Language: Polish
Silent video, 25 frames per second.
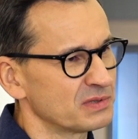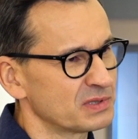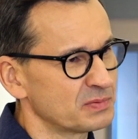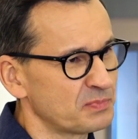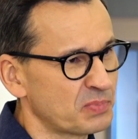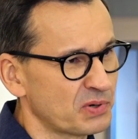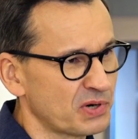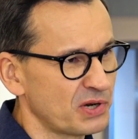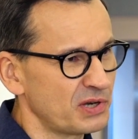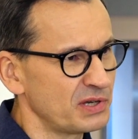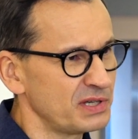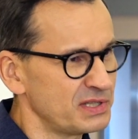
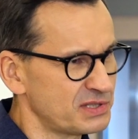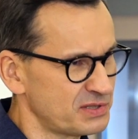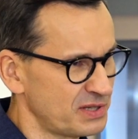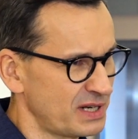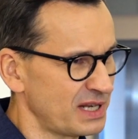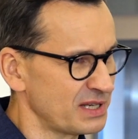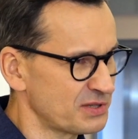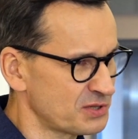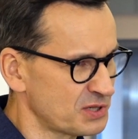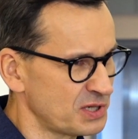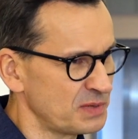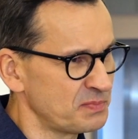zbroi
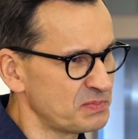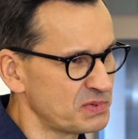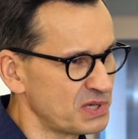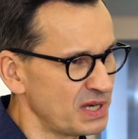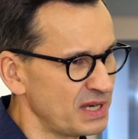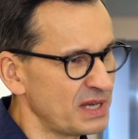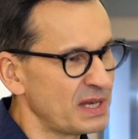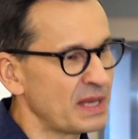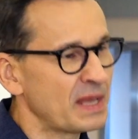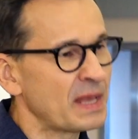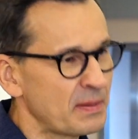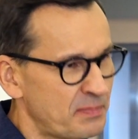coraz
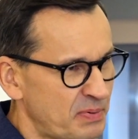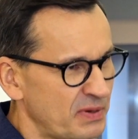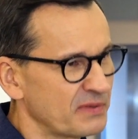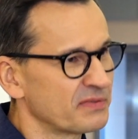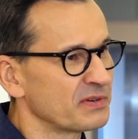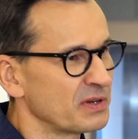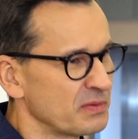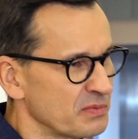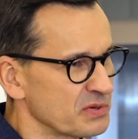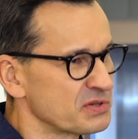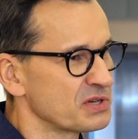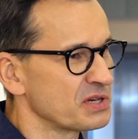szybciej, na
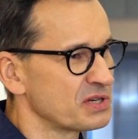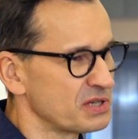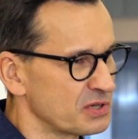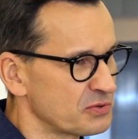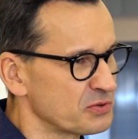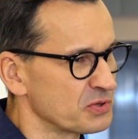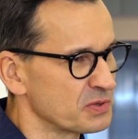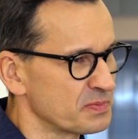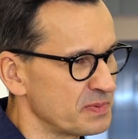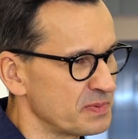pewno może się czuć